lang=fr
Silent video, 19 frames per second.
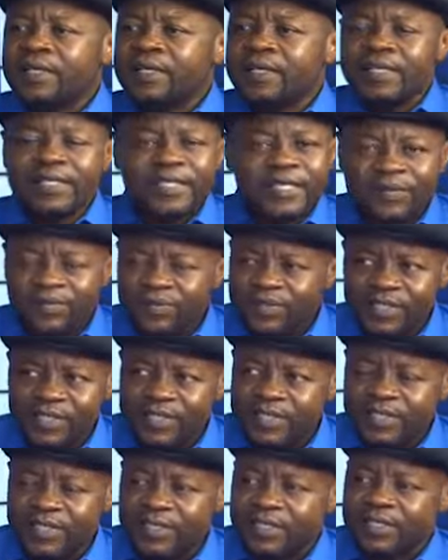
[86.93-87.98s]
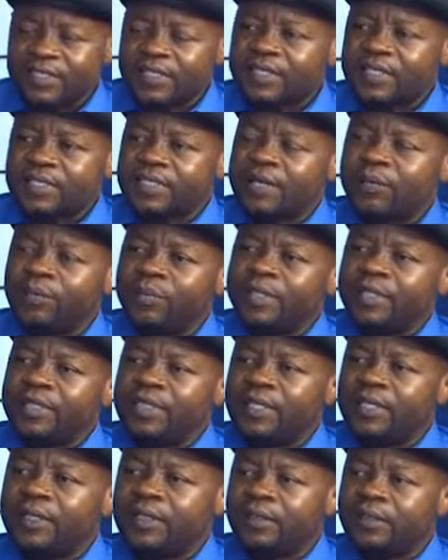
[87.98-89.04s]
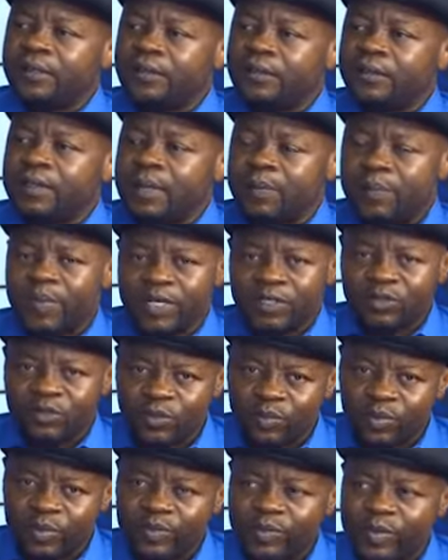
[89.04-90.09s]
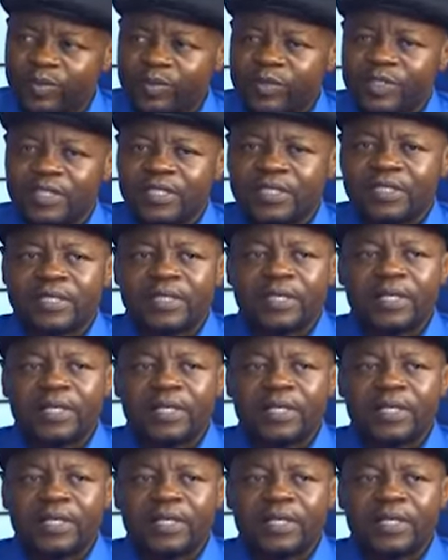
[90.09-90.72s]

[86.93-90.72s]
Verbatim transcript: que c'est fini, c'est déjà plié. Il appartient au Premier ministre